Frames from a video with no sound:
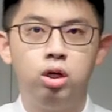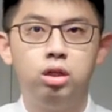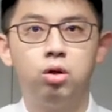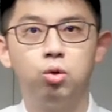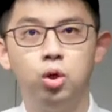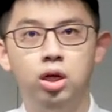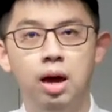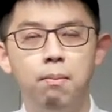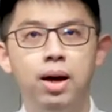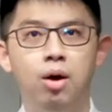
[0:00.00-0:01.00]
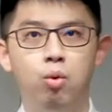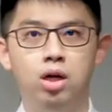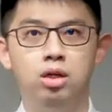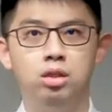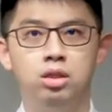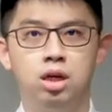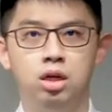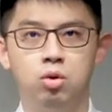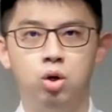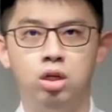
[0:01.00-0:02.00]
人哈，约两百万人在
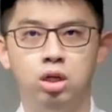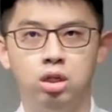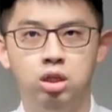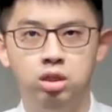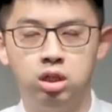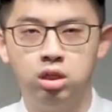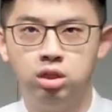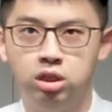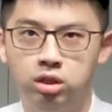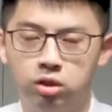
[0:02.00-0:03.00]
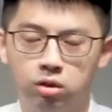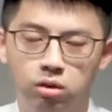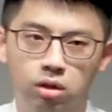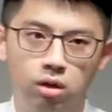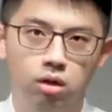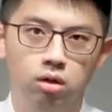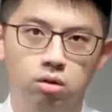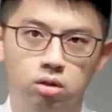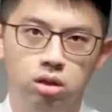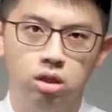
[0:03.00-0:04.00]
旷野地上行走，
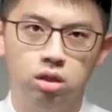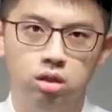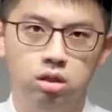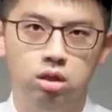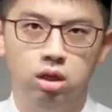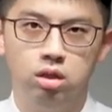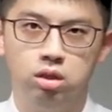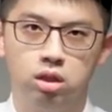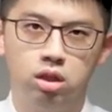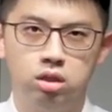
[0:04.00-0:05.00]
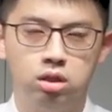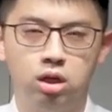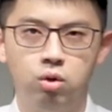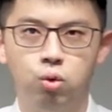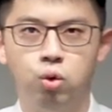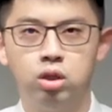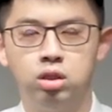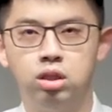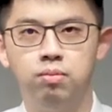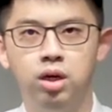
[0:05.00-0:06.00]
哦，那这个生活的
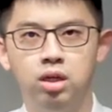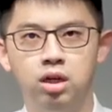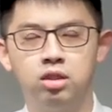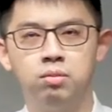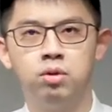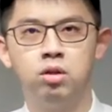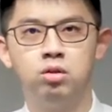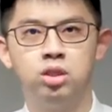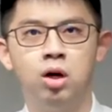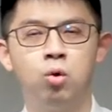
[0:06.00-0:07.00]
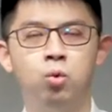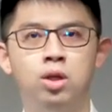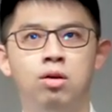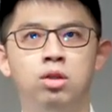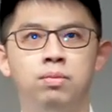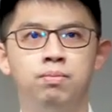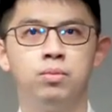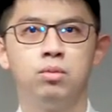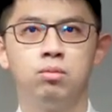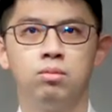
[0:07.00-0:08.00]
层面要怎么照顾到呢？
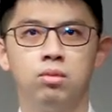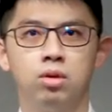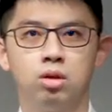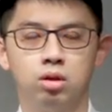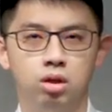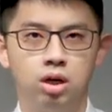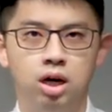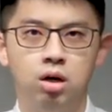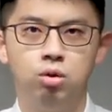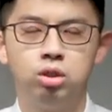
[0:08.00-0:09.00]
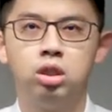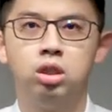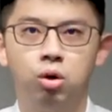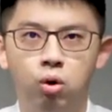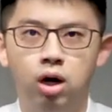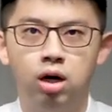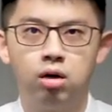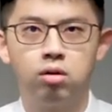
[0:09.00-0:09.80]
靠神的话，